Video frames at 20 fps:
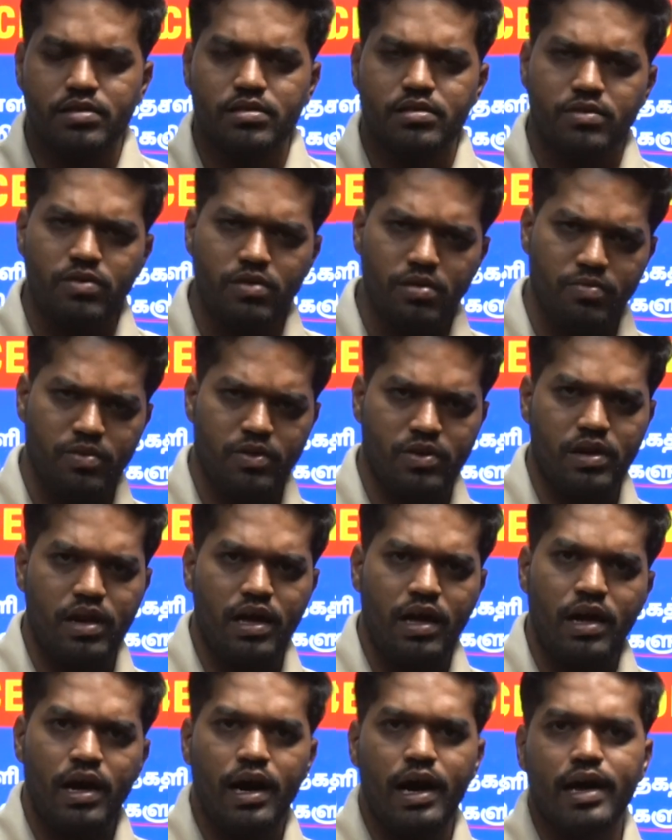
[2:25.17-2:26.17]
ஸ்கூல் புக்கில்
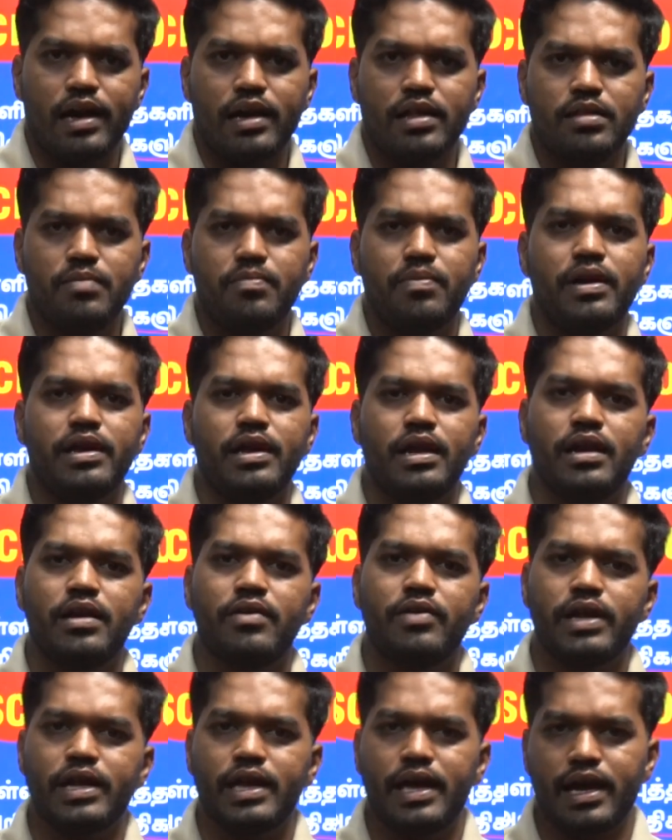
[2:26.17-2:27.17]
ஆறுலேருந்து
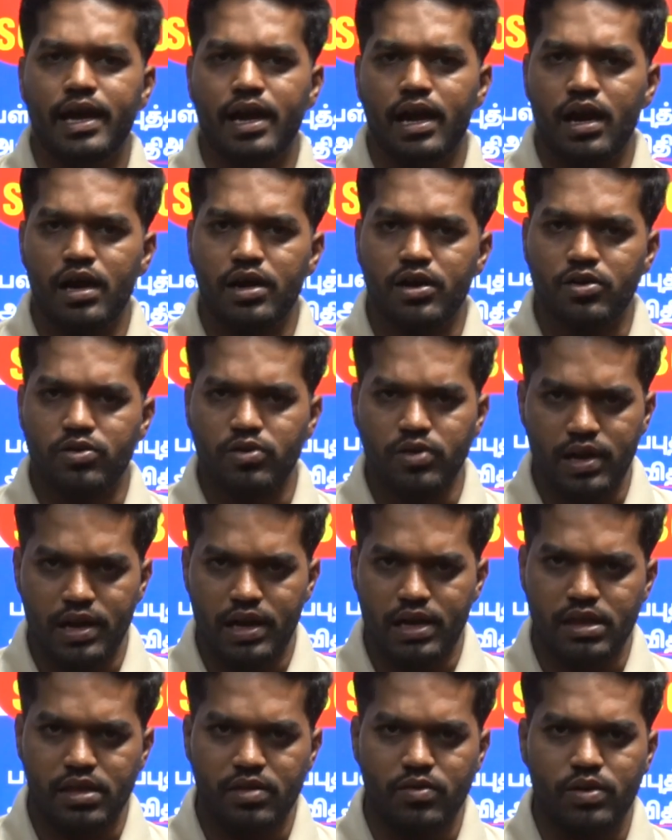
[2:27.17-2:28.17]
பன்னிரெண்டு வரைக்கும் எங்கெல்லாம் இருக்குதோ
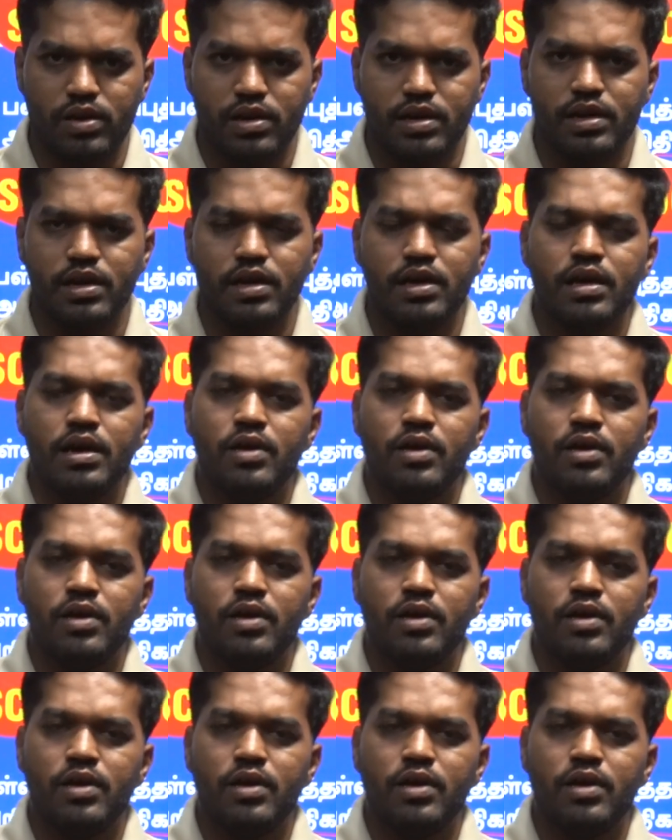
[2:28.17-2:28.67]
எல்லாத்தையும் உங்களுக்கு